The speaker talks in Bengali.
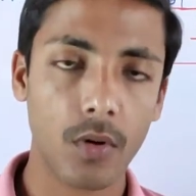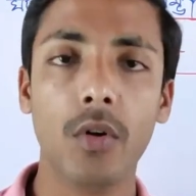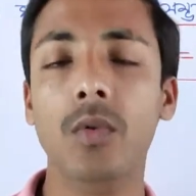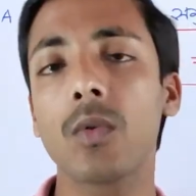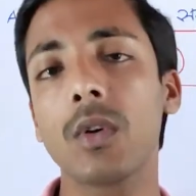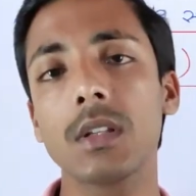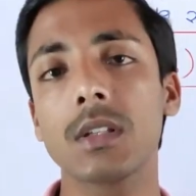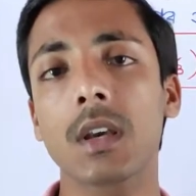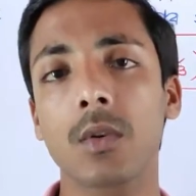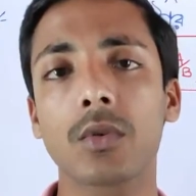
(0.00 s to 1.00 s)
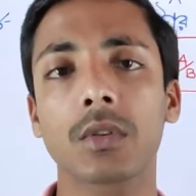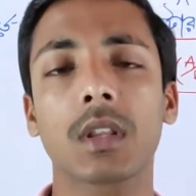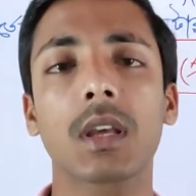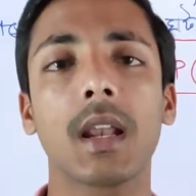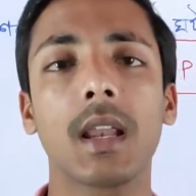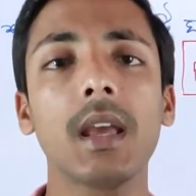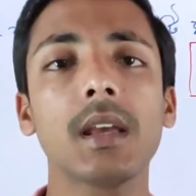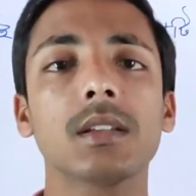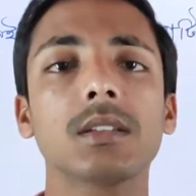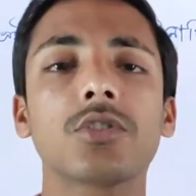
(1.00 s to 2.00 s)
অঙ্কগুলি যে করতে গেলে
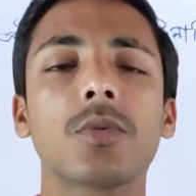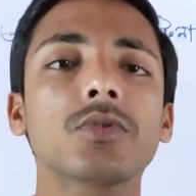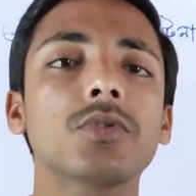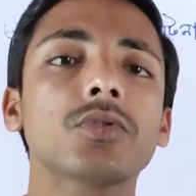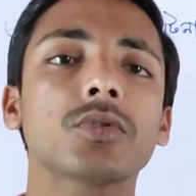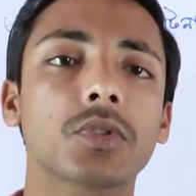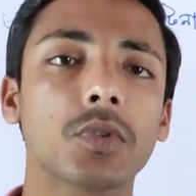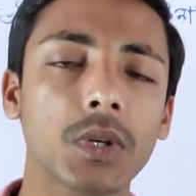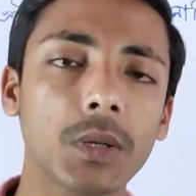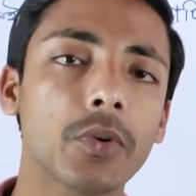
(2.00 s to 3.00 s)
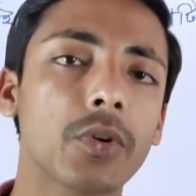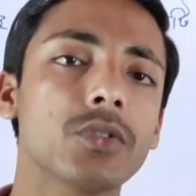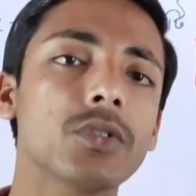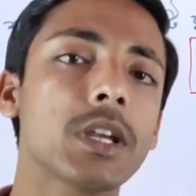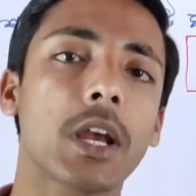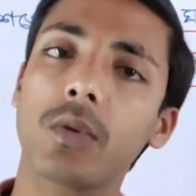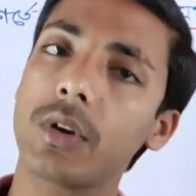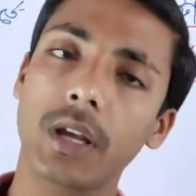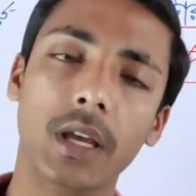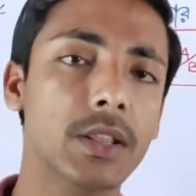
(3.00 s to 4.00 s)
যে সমস্ত সূত্রগুলির প্রয়োজন সেগুলো
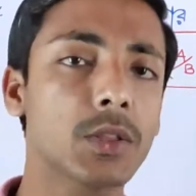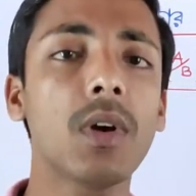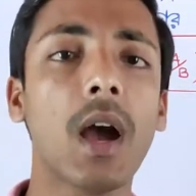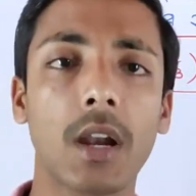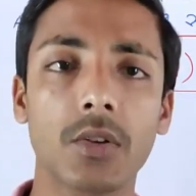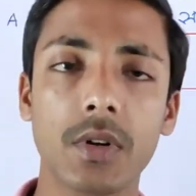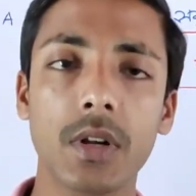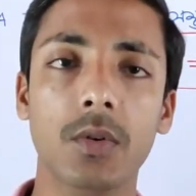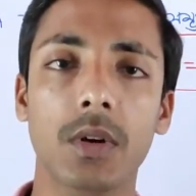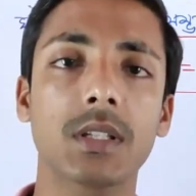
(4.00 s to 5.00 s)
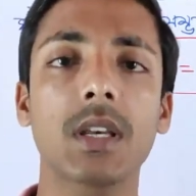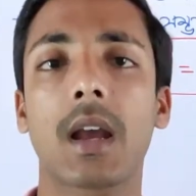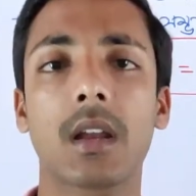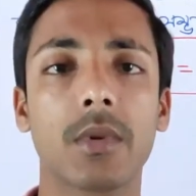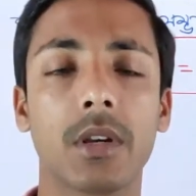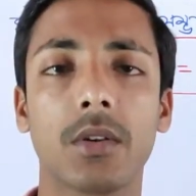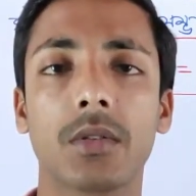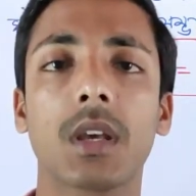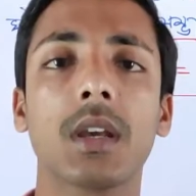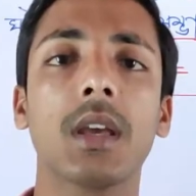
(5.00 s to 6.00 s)
নিয়ে কিন্তু আলোচনা করেছি আগের ভিডিওতে